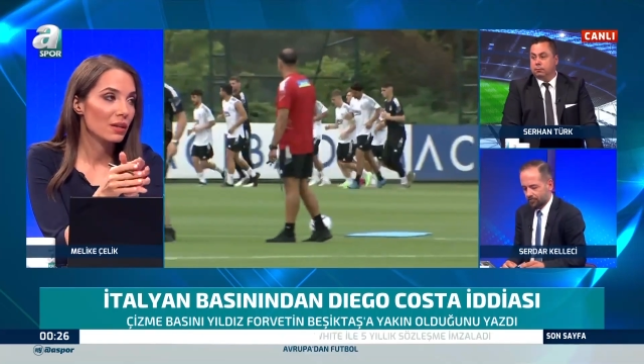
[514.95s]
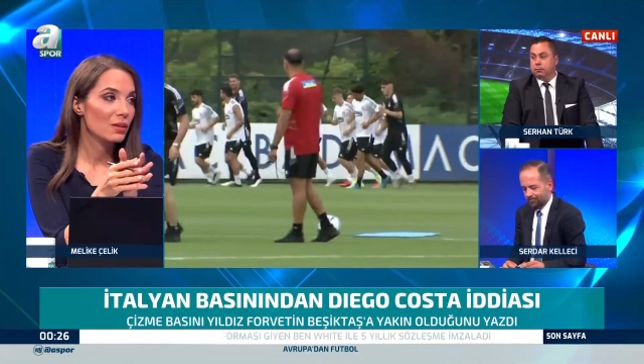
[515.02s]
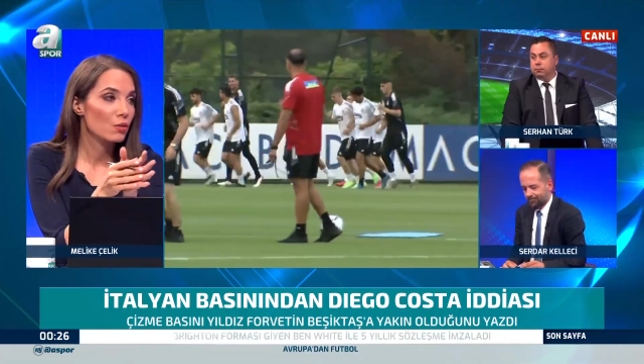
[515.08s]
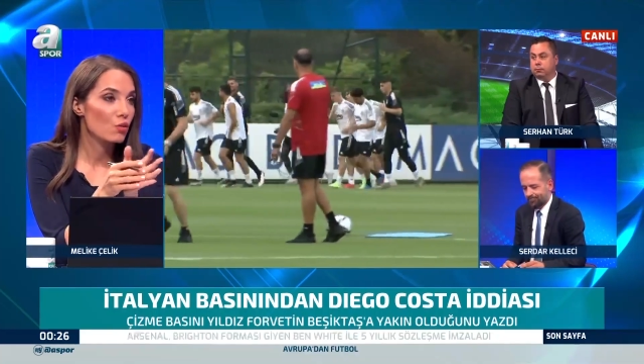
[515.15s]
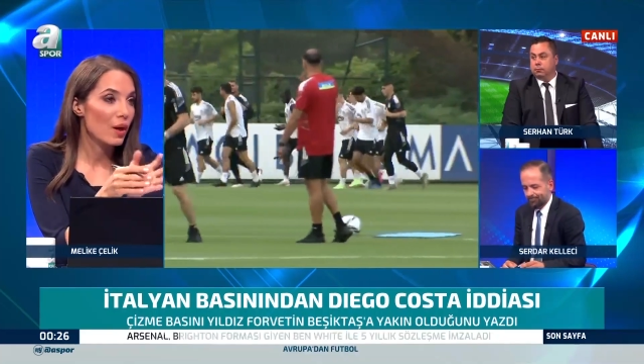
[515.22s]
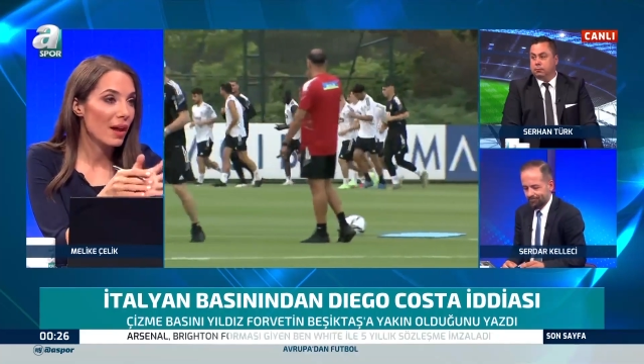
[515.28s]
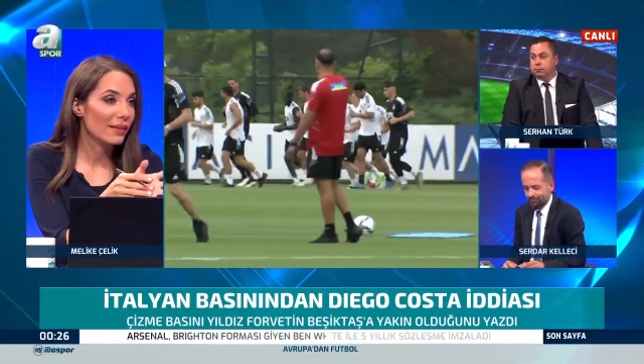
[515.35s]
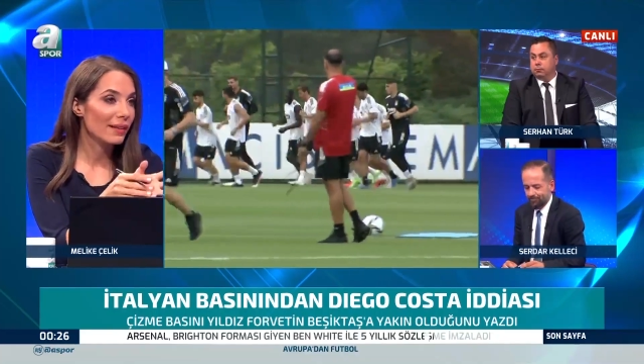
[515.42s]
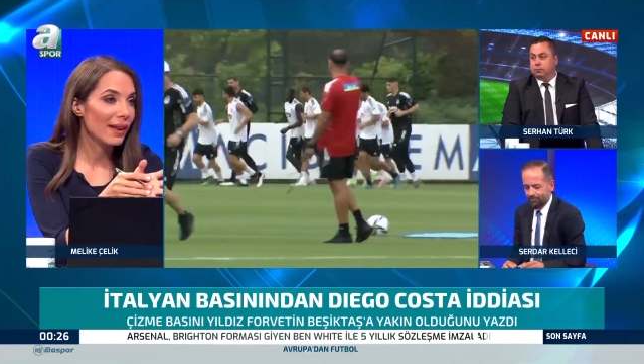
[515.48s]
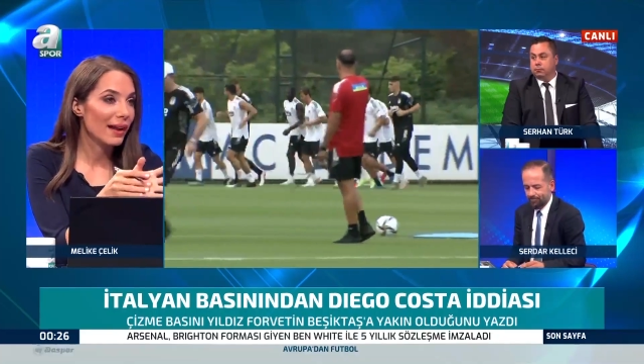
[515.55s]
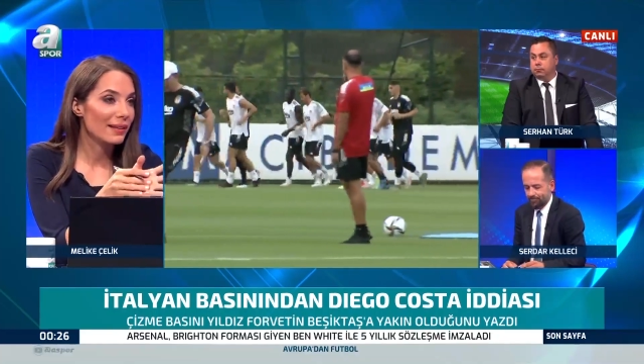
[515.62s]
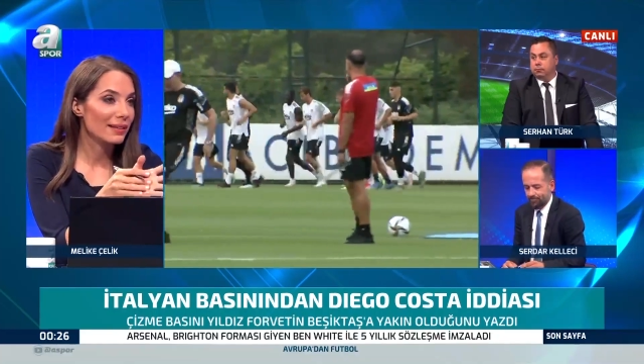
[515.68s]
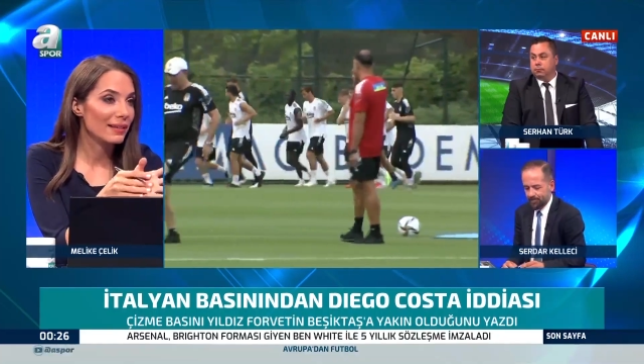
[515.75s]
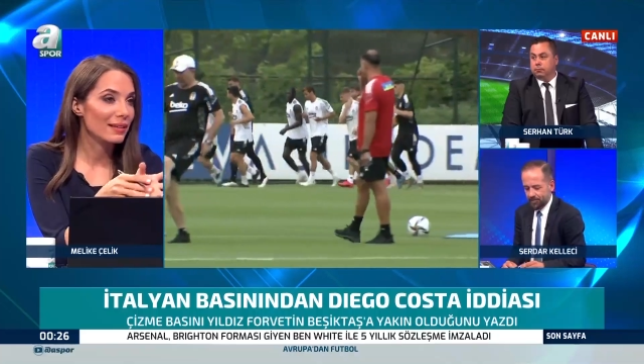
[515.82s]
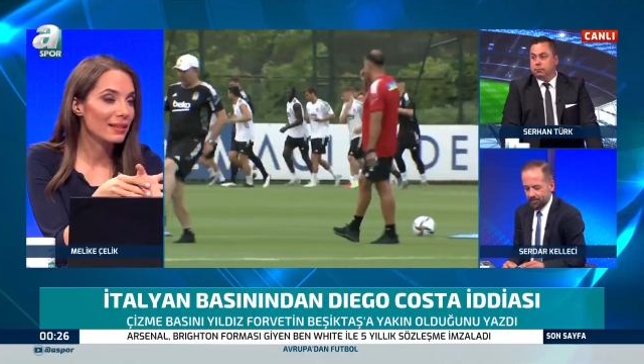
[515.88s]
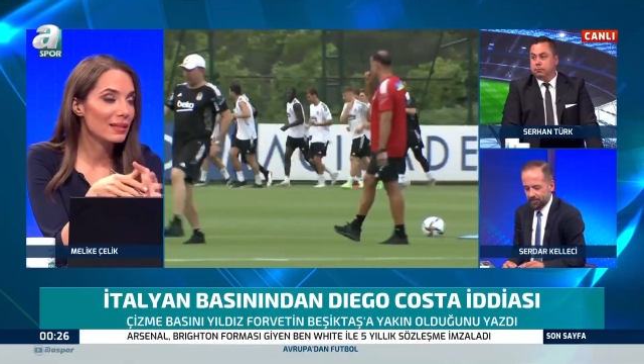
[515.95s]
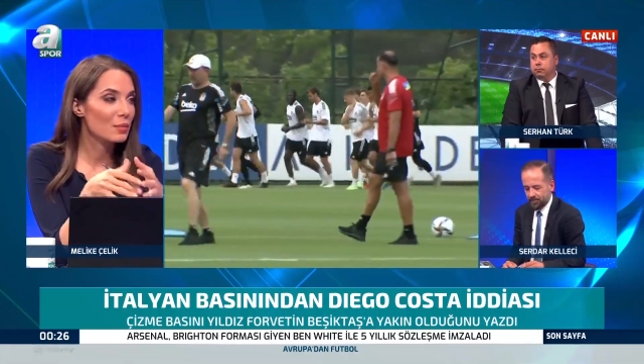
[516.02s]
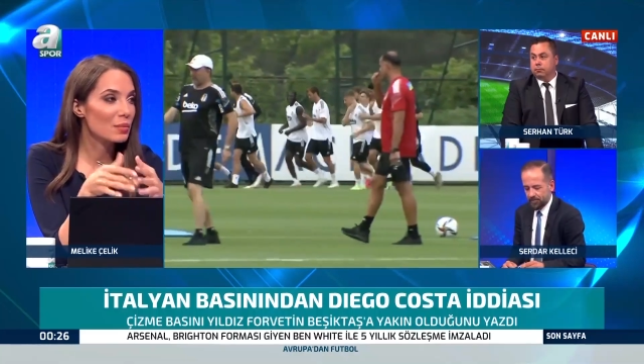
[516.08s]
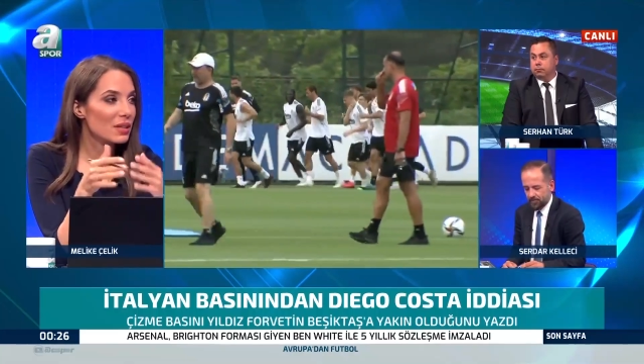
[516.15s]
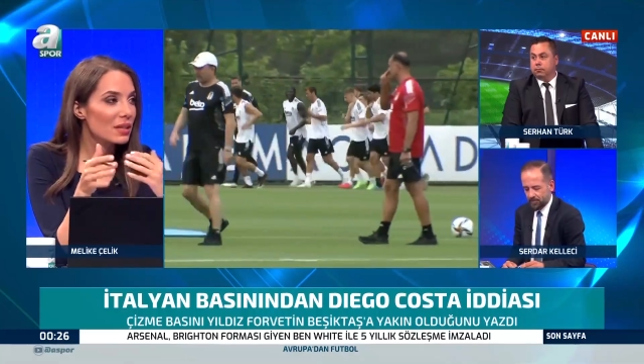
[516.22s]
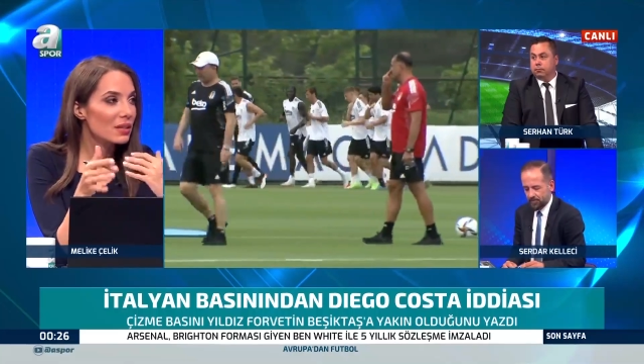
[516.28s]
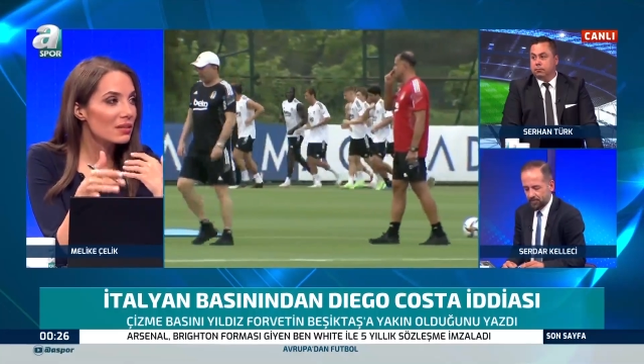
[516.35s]
Hı. Güvenden iyi
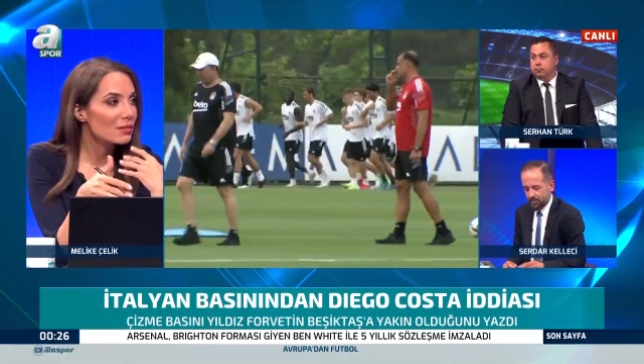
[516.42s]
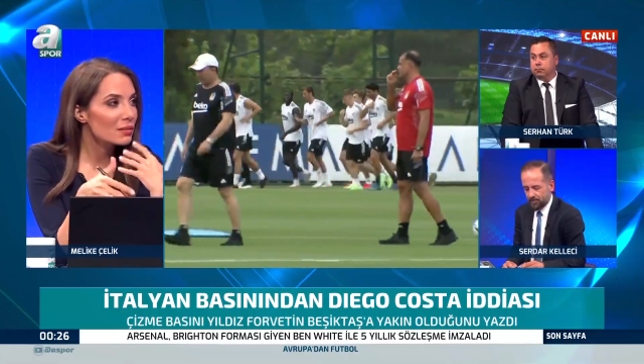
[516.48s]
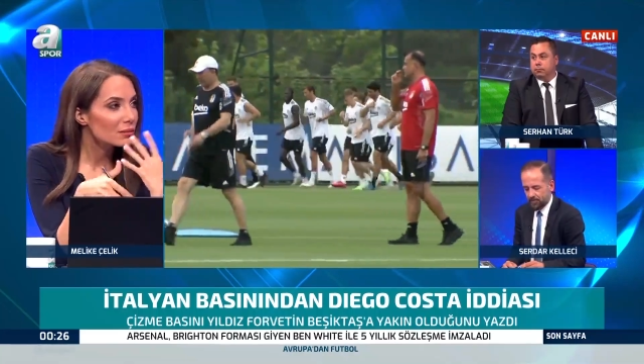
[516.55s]
bir